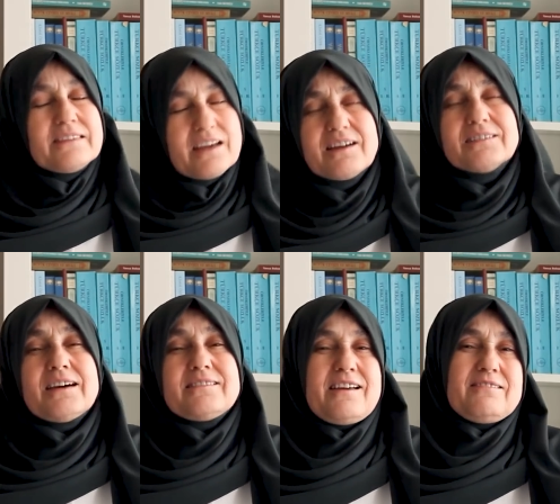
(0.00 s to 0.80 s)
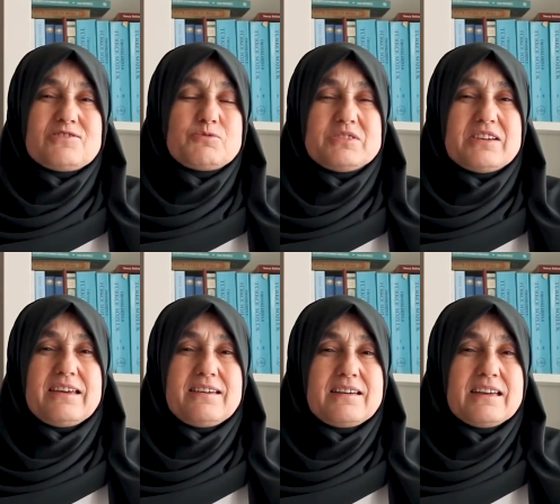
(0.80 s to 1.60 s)
Ne kadar yanlış bir şey.
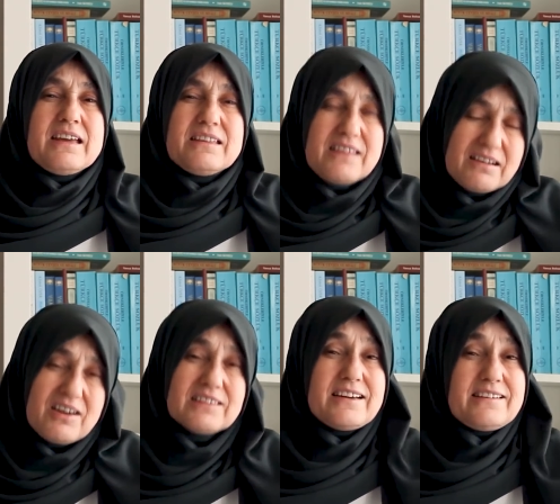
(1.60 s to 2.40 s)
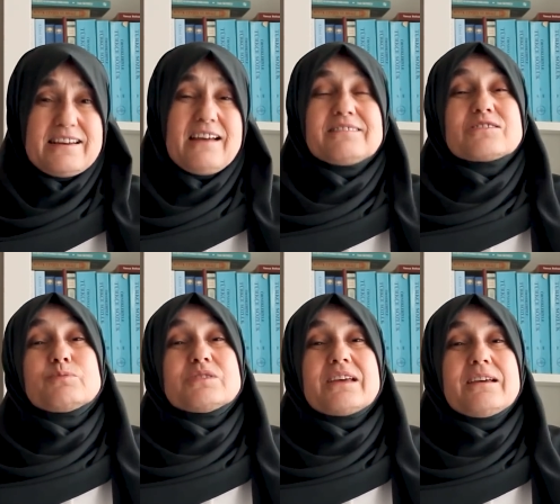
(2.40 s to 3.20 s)
Ne kadar
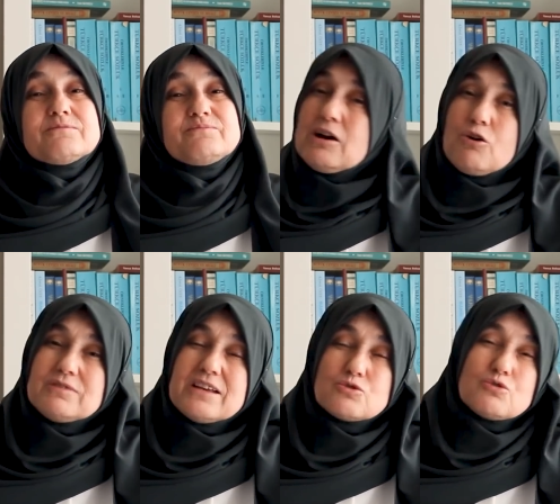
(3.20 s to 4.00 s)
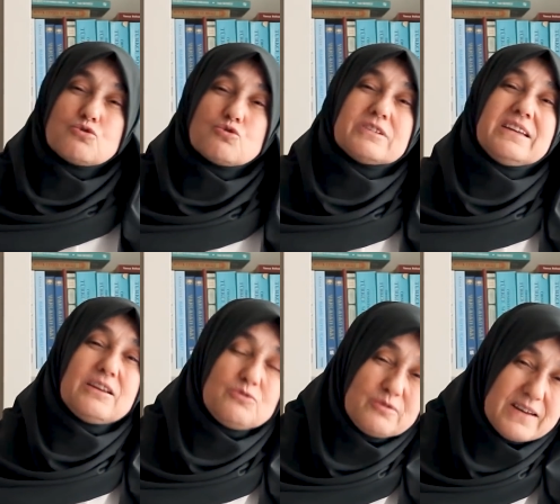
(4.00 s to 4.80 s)
yanlış bir şey. Ondan sonra o çocuk
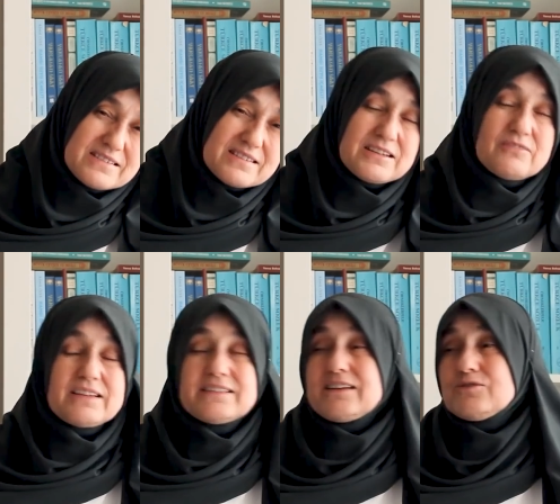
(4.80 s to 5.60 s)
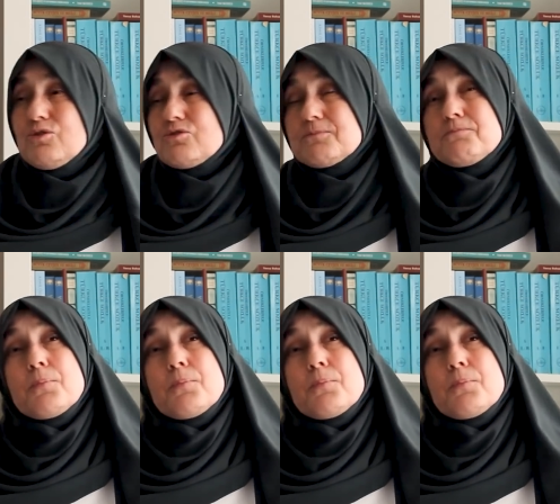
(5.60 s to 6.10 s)
yeniden üniversite sınavlarına giriyor.